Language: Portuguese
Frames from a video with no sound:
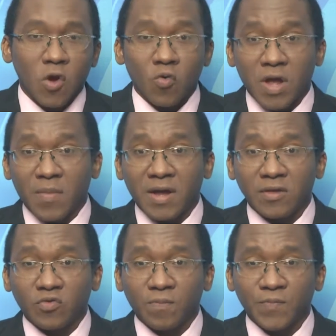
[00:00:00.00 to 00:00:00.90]
O
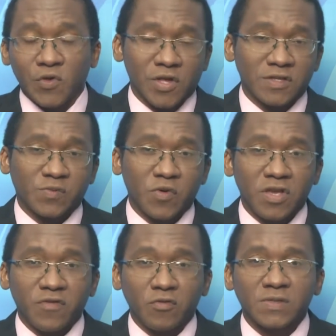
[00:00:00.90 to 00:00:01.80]
gabarito Está
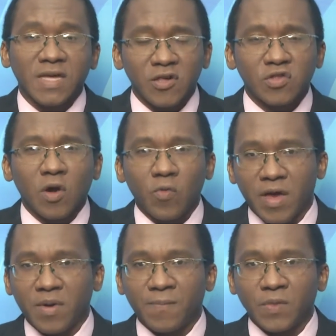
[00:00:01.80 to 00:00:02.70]
disponível no site da
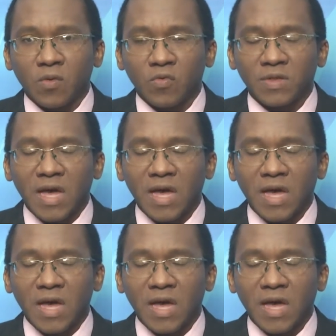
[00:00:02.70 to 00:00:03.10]
UEMA, o